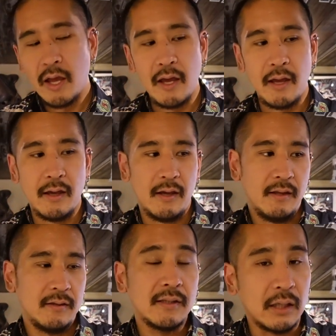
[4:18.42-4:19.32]

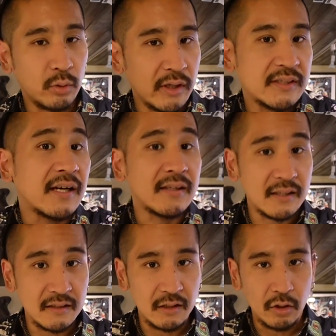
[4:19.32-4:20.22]
eh, tatuajes
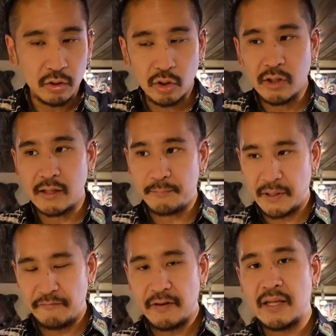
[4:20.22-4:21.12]
artísticos, ¿no? Le
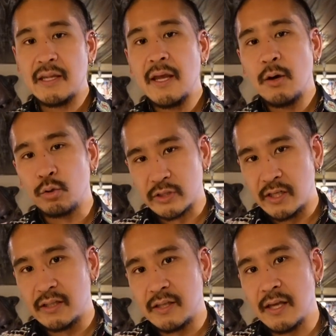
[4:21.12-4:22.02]
prefieren usar
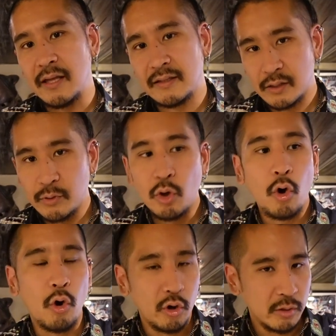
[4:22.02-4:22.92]
el término
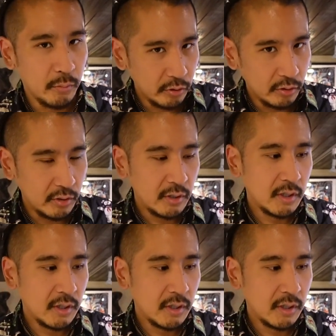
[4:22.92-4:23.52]
jorimono.